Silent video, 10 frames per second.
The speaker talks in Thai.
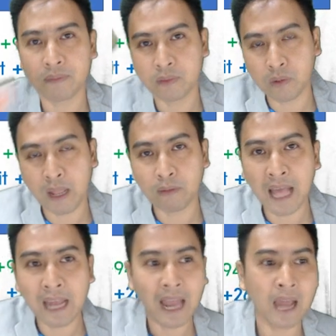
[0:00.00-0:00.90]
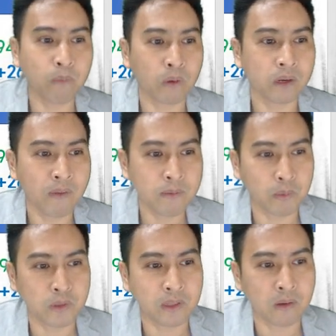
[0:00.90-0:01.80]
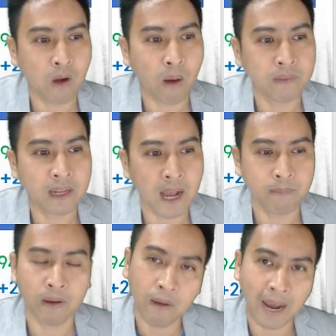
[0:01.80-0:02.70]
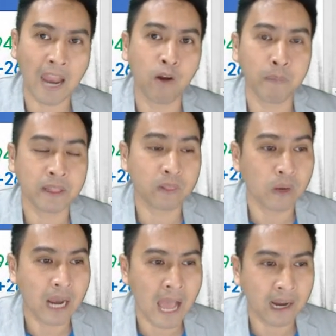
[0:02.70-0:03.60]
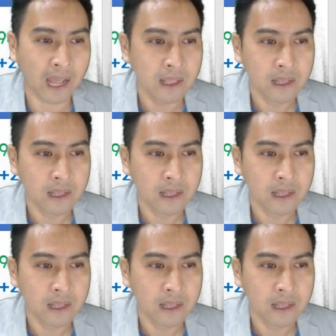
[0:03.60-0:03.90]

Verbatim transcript: ตรงแนวต้านด้านบนวิ่งชนแนวกรอบนี้นะครับแล้วก็ไหลลงมาปิดตรงกลางนะ